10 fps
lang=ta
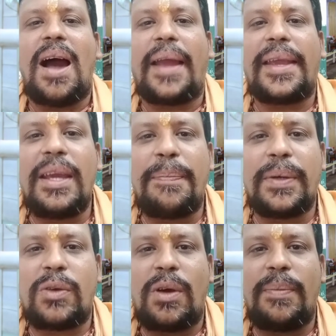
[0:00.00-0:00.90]
ஐயப்ப
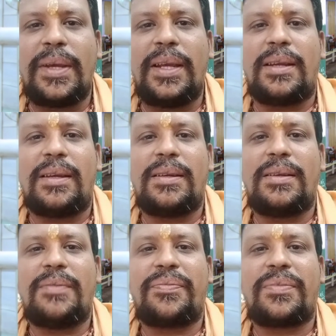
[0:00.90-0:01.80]
சுவாமியின்
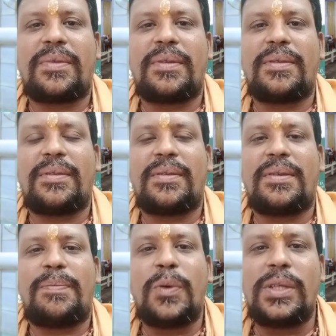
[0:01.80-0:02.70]

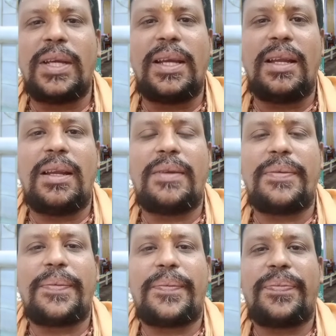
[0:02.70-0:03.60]
பூஜையில்
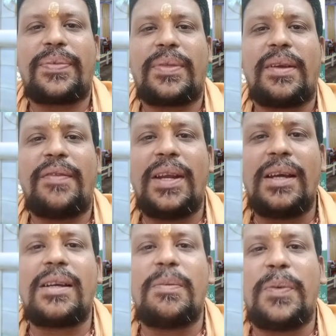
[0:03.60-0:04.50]

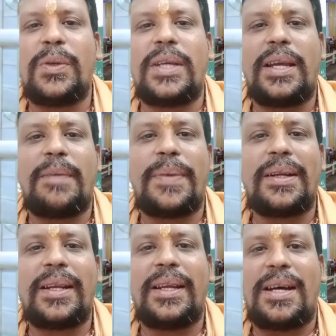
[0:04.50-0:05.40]
விளக்கு பூஜையை
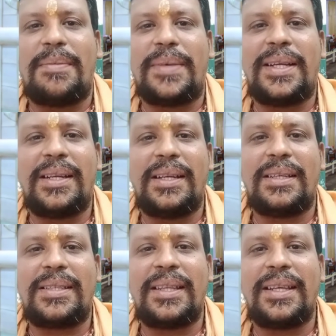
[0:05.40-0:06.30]
பற்றி நாம் இன்று
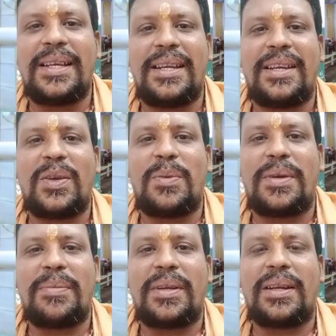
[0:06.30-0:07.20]
சிந்திக்க இருக்கிறோம்
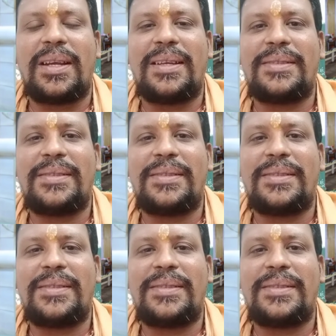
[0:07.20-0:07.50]
அன்பர்களே